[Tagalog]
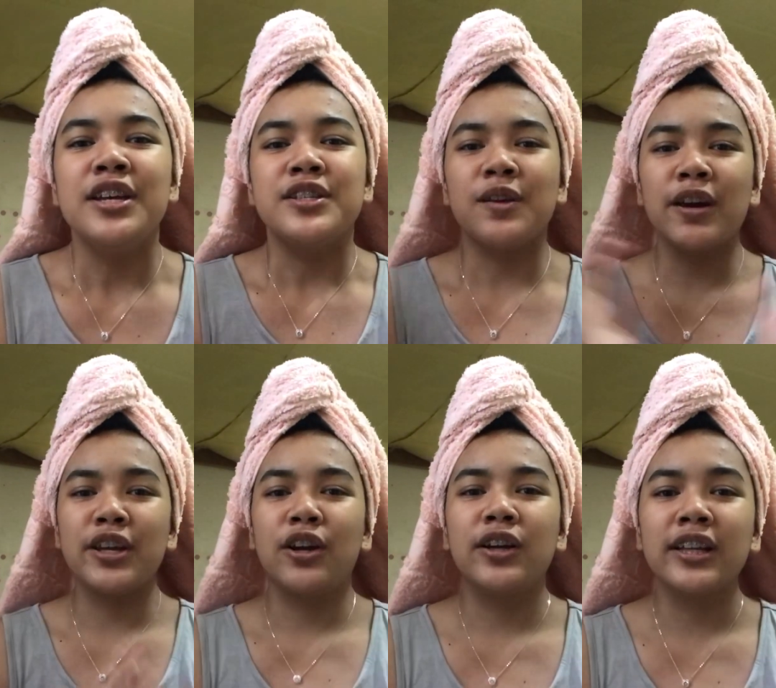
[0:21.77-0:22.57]
So,
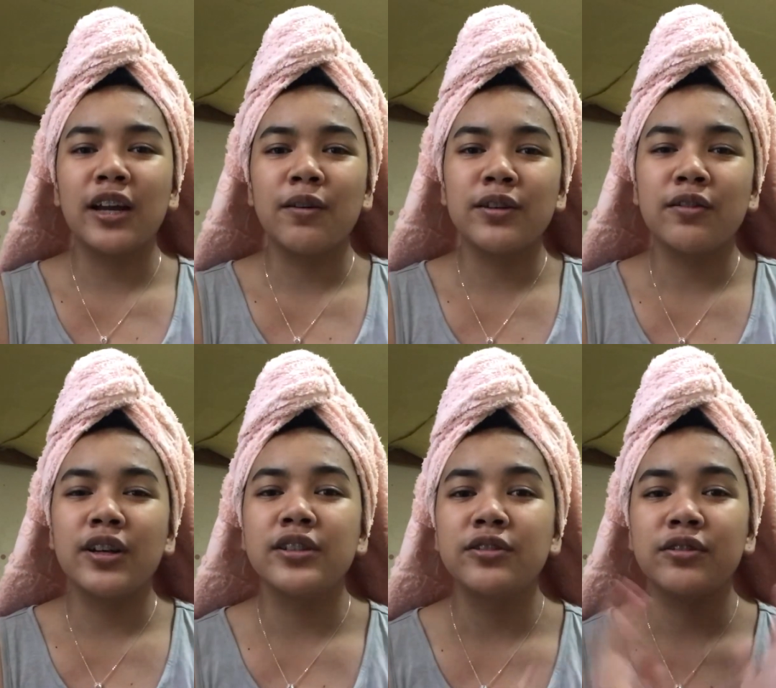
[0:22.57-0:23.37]
ayun, gagawin ko
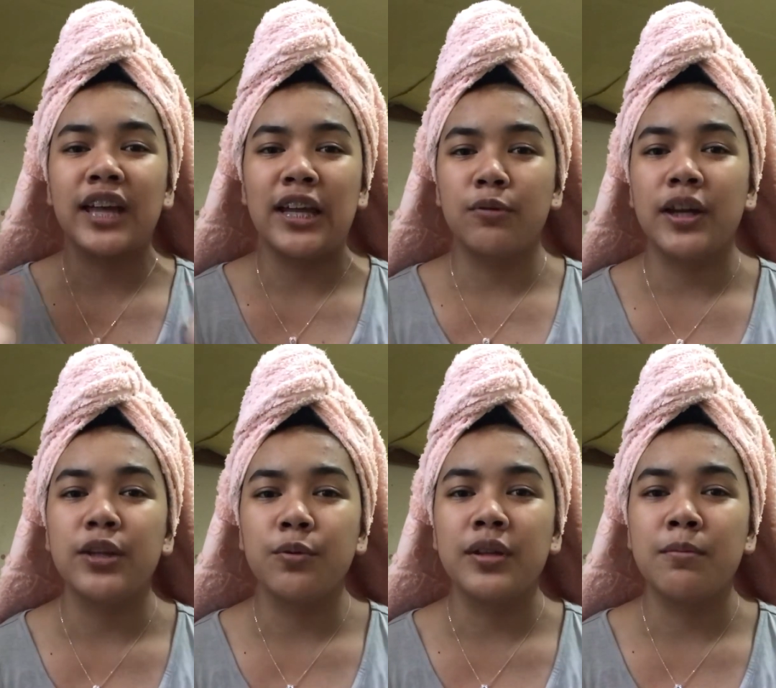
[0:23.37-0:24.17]
ngayon yung Get
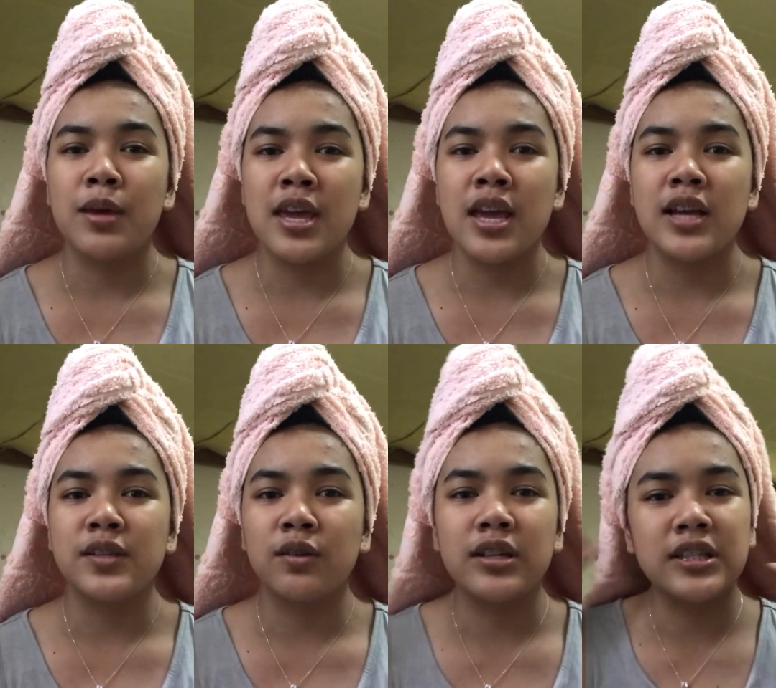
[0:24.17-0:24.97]
Ready With Me. As
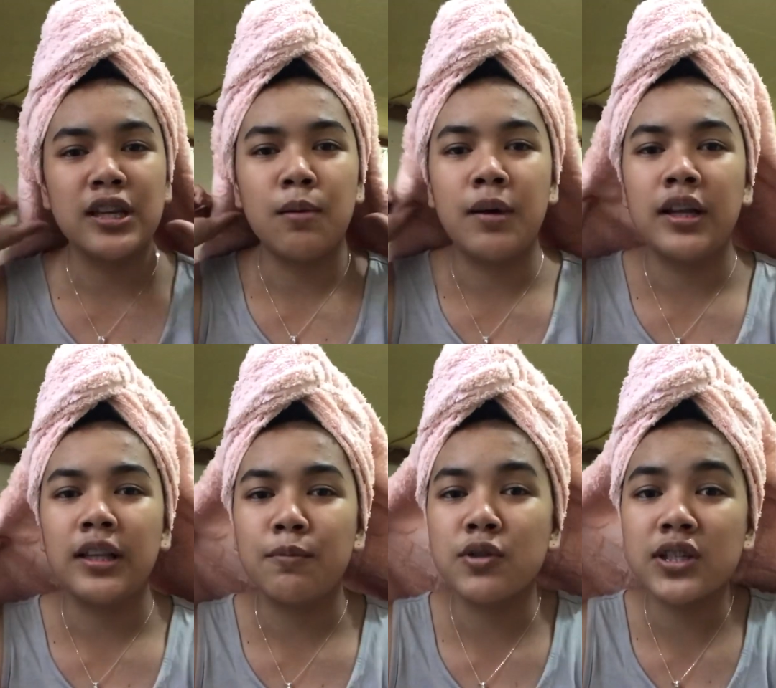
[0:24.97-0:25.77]
you can see naman,
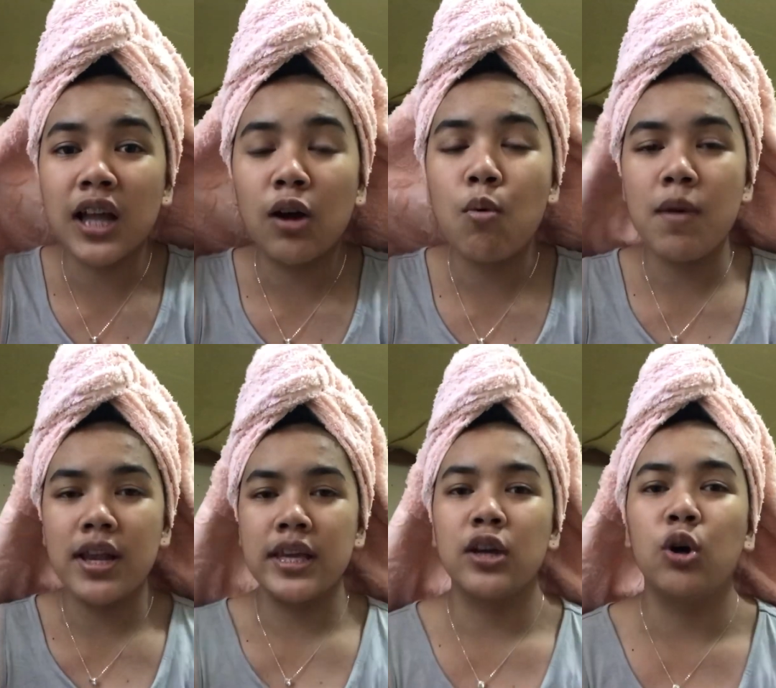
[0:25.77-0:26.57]
tapos na akong
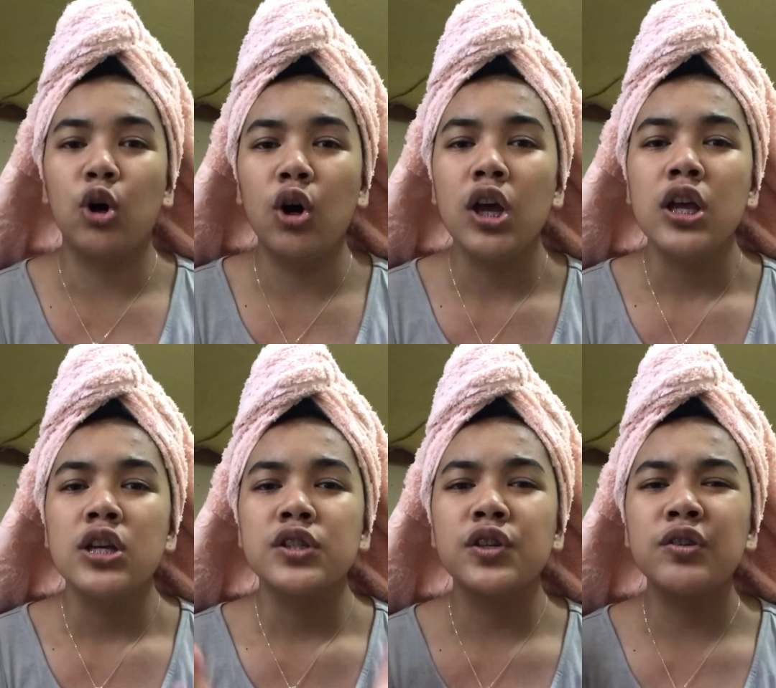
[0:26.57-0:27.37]
maligo.
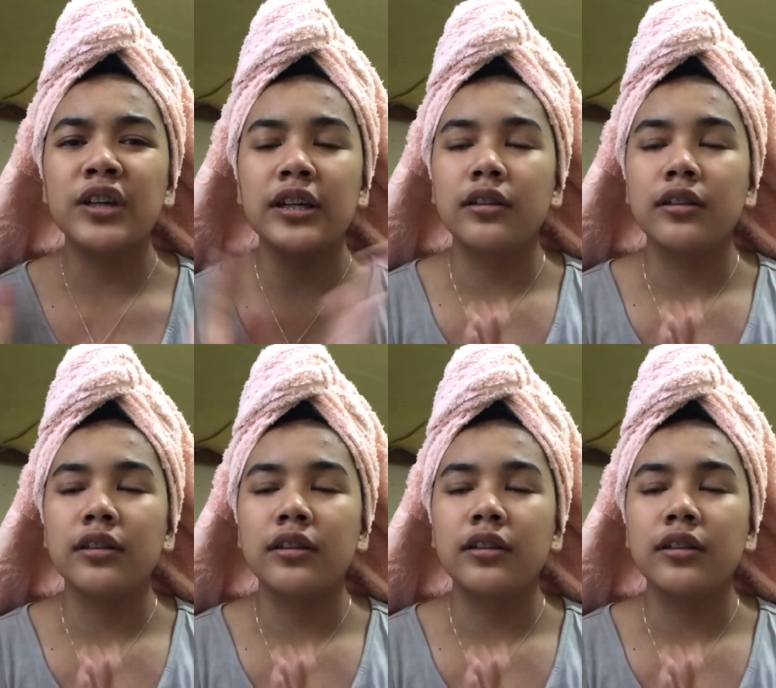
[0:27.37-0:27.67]
So, yung...